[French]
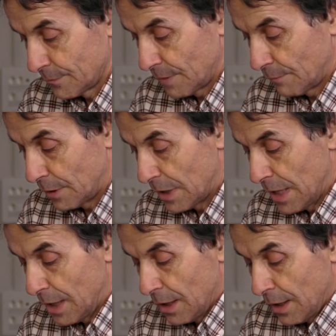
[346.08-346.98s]
Voilà.
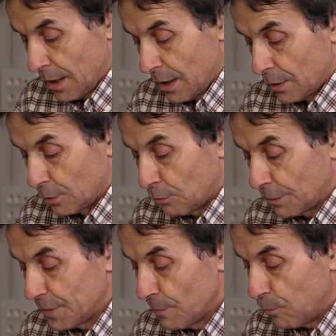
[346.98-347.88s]

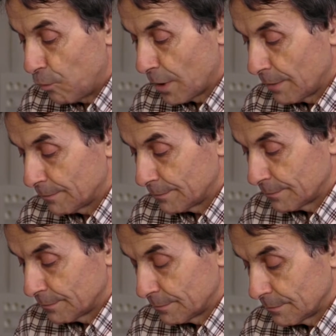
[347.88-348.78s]
Troisième point,
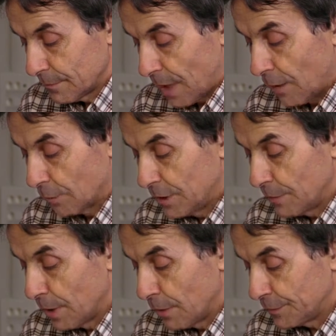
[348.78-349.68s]
en
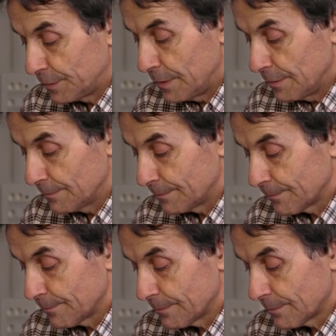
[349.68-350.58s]
débat aussi,
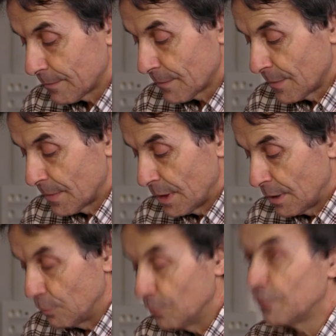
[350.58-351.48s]

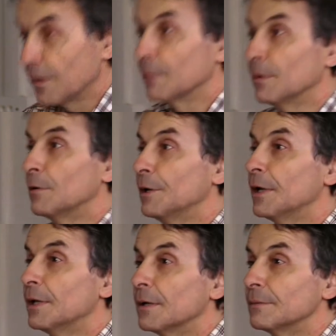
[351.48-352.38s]
une ferme
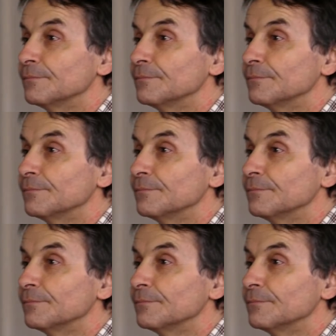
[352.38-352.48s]
éolienne